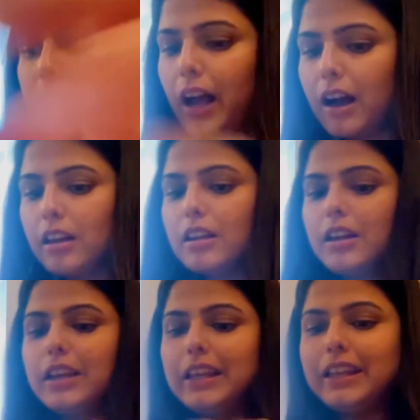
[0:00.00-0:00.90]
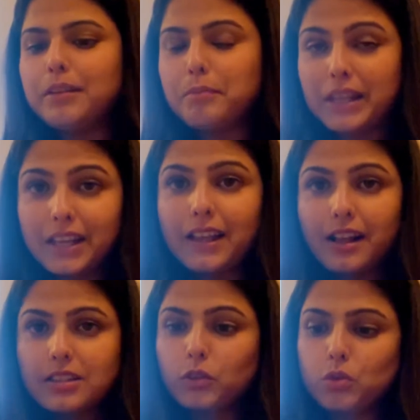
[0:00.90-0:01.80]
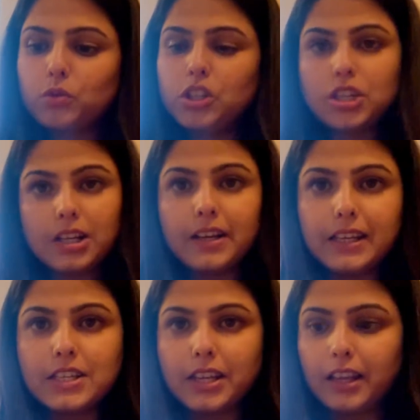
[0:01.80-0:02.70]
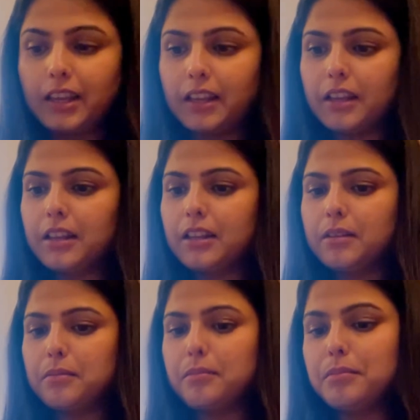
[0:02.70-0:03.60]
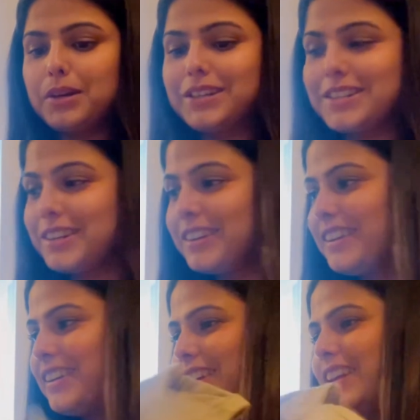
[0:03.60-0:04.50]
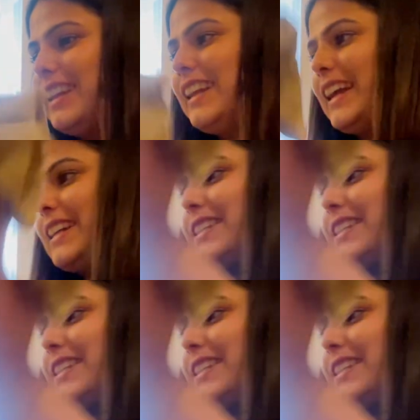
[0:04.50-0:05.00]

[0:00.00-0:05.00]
क्या मेरे ख्याल से तो उसको अच्छी लगनी चाहिए ये बट लेट